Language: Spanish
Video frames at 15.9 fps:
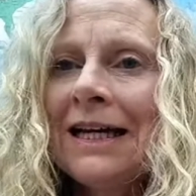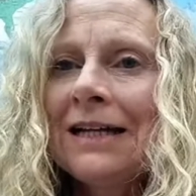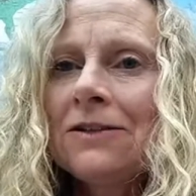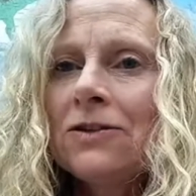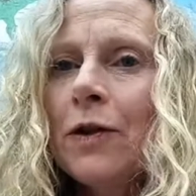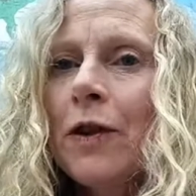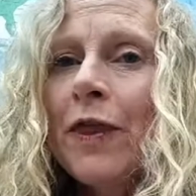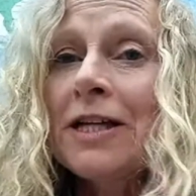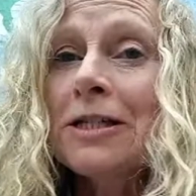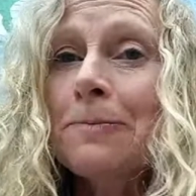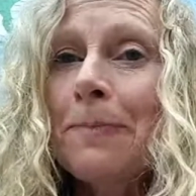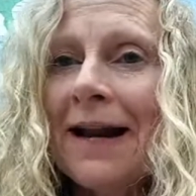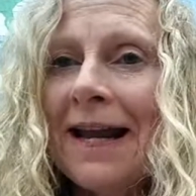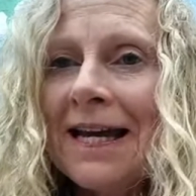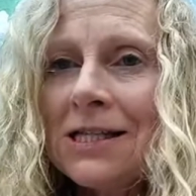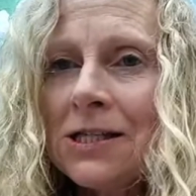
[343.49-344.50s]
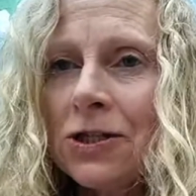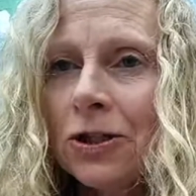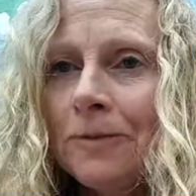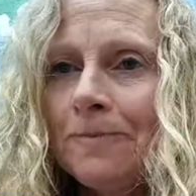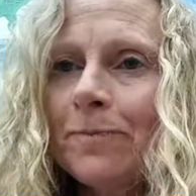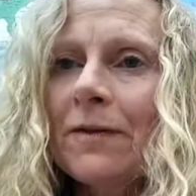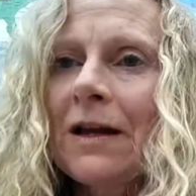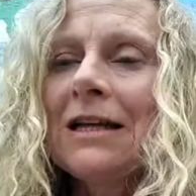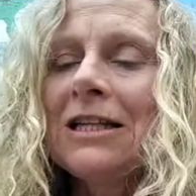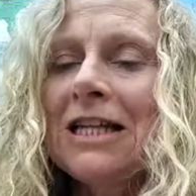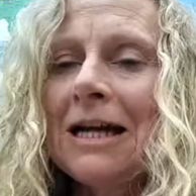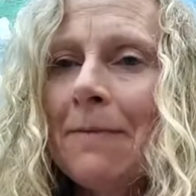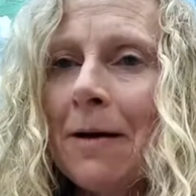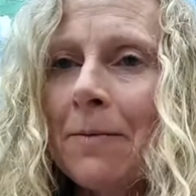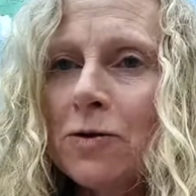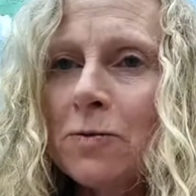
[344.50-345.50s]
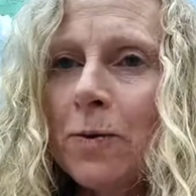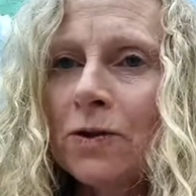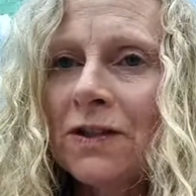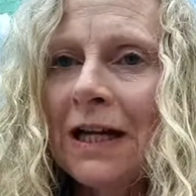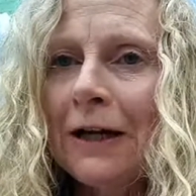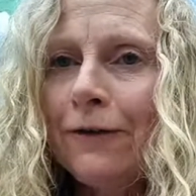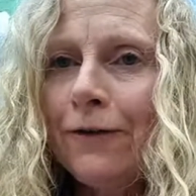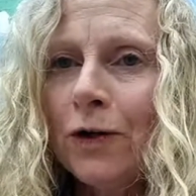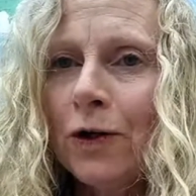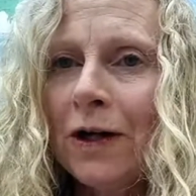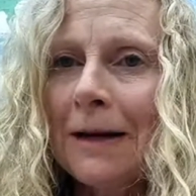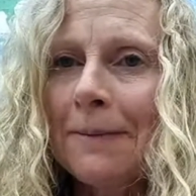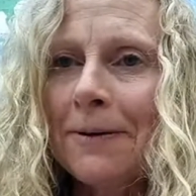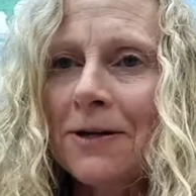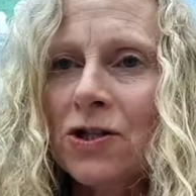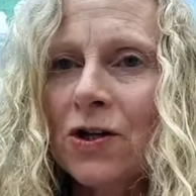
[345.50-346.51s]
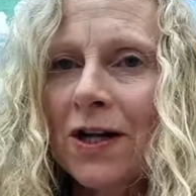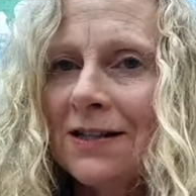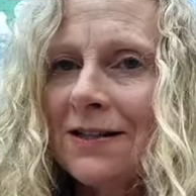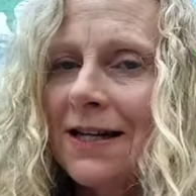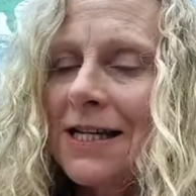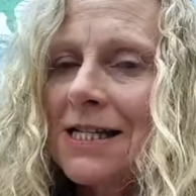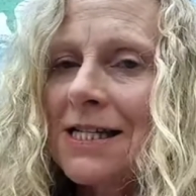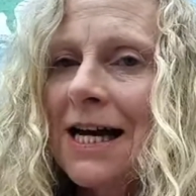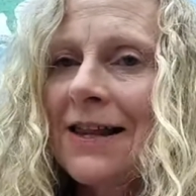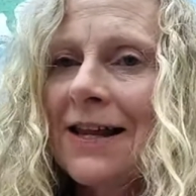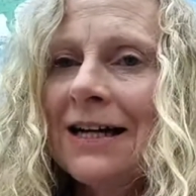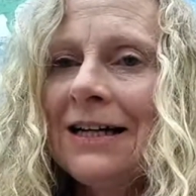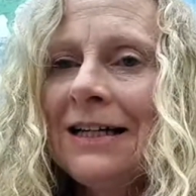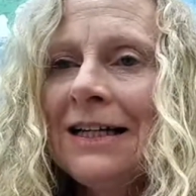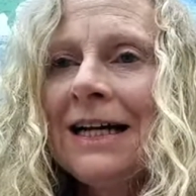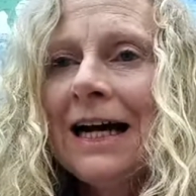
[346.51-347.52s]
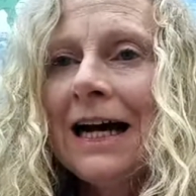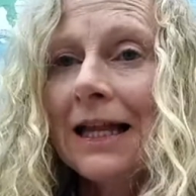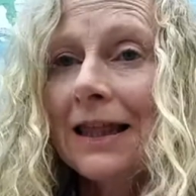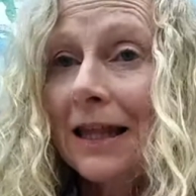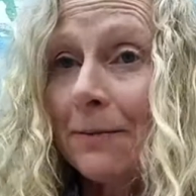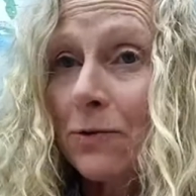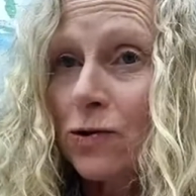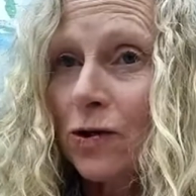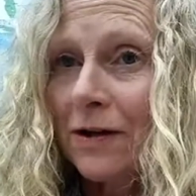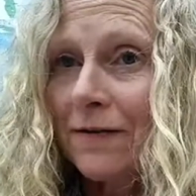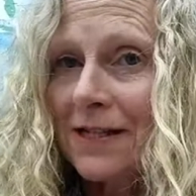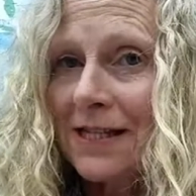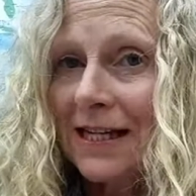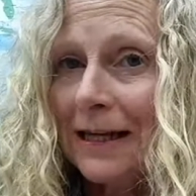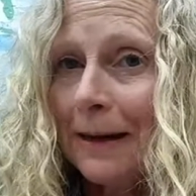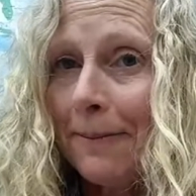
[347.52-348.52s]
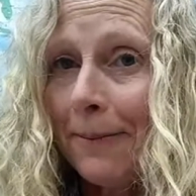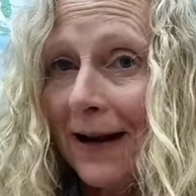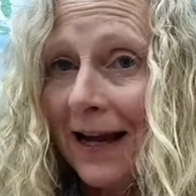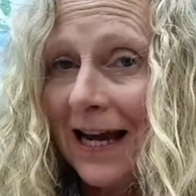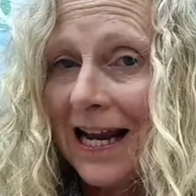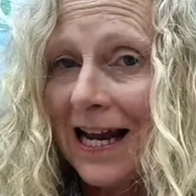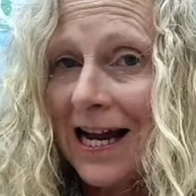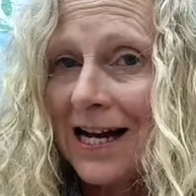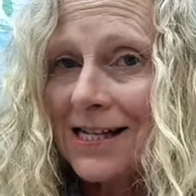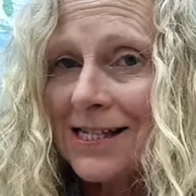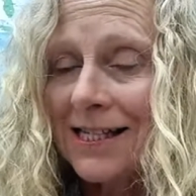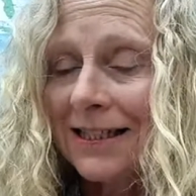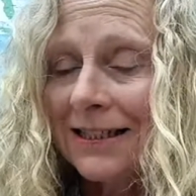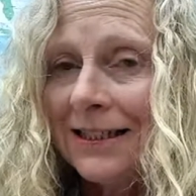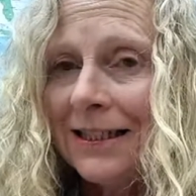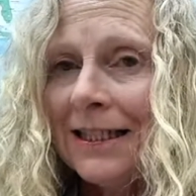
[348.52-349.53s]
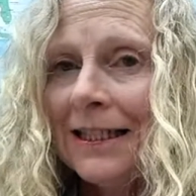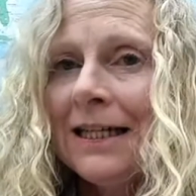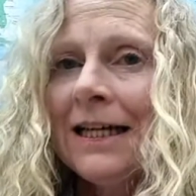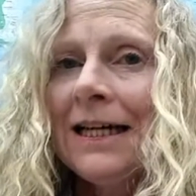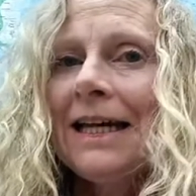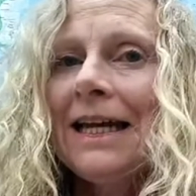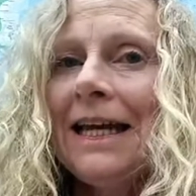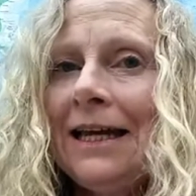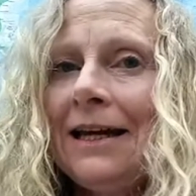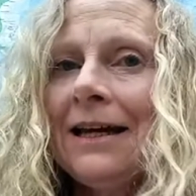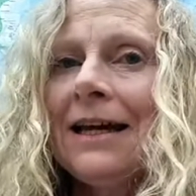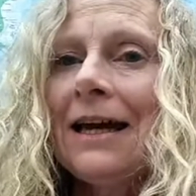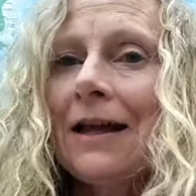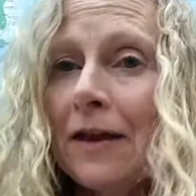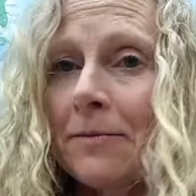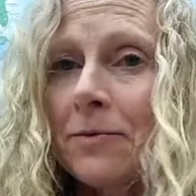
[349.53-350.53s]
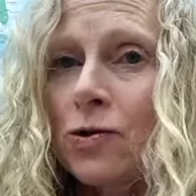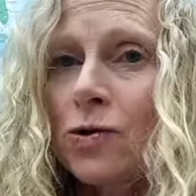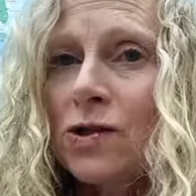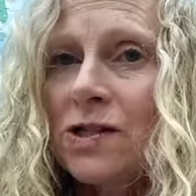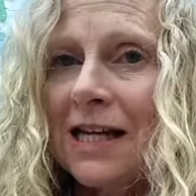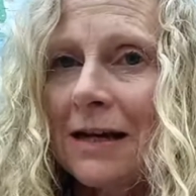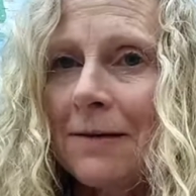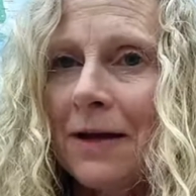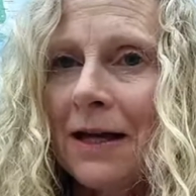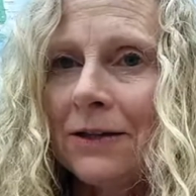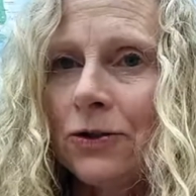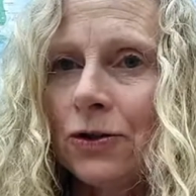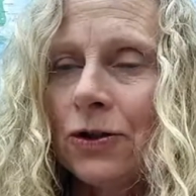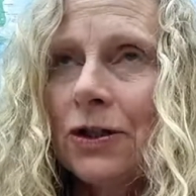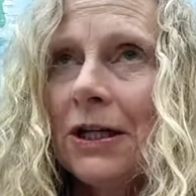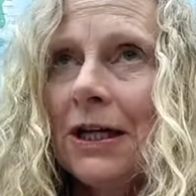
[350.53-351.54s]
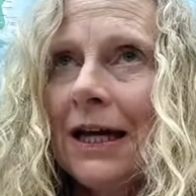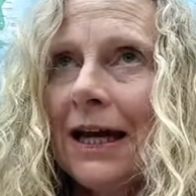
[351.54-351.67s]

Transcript: Entonces, para eso llamamos por teléfono a la persona interesada, hacemos una visita pre a la casa y eh, hacemos un seguimiento.